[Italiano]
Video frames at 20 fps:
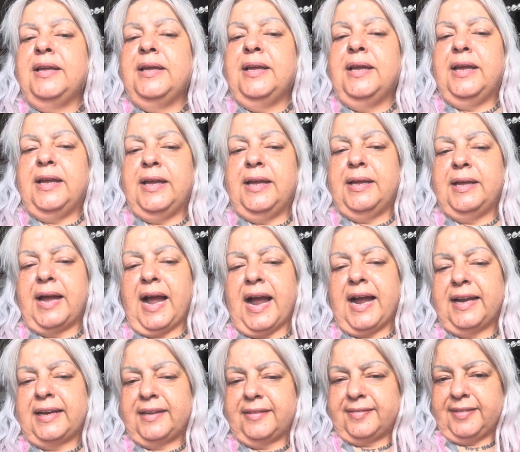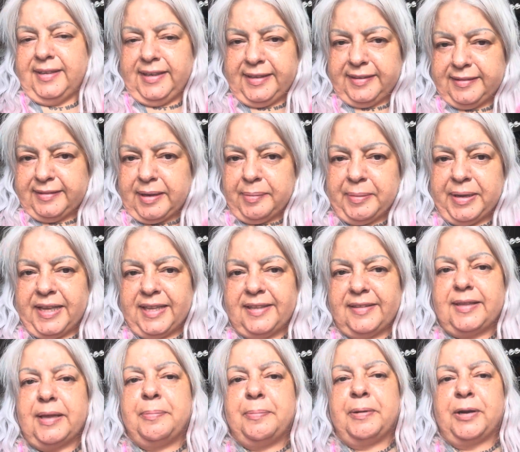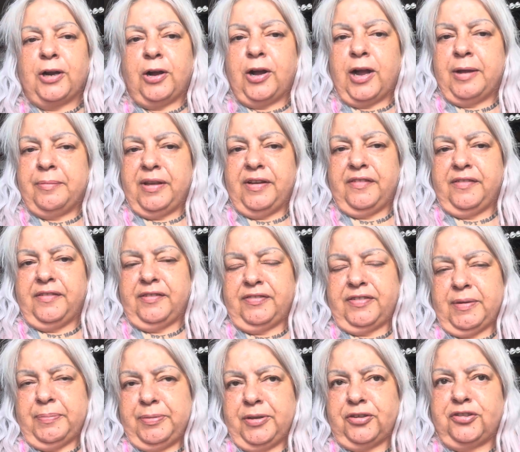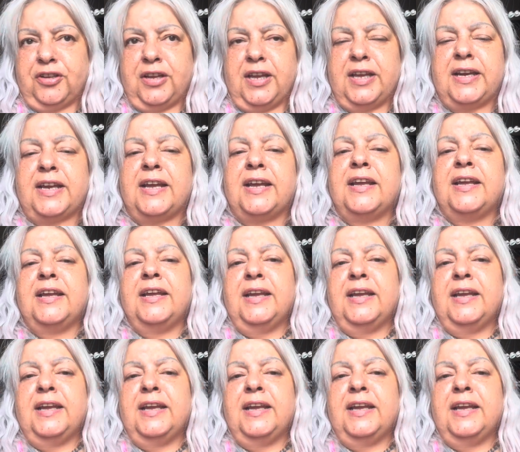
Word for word: eh, anche se lentamente però a me fa piacere